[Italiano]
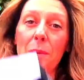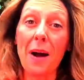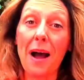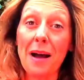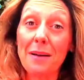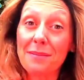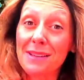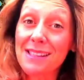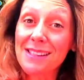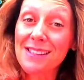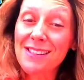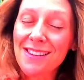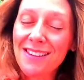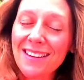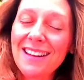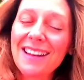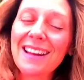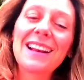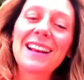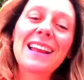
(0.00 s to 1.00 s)
Amazon
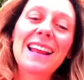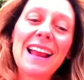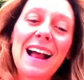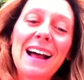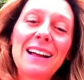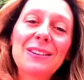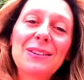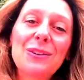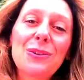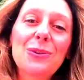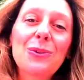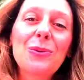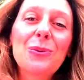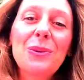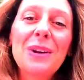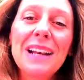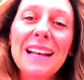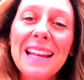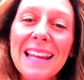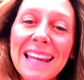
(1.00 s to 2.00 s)
cliccando sul
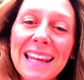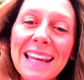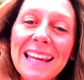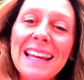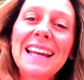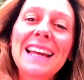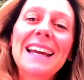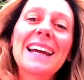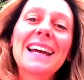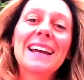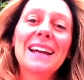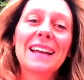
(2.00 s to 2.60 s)
link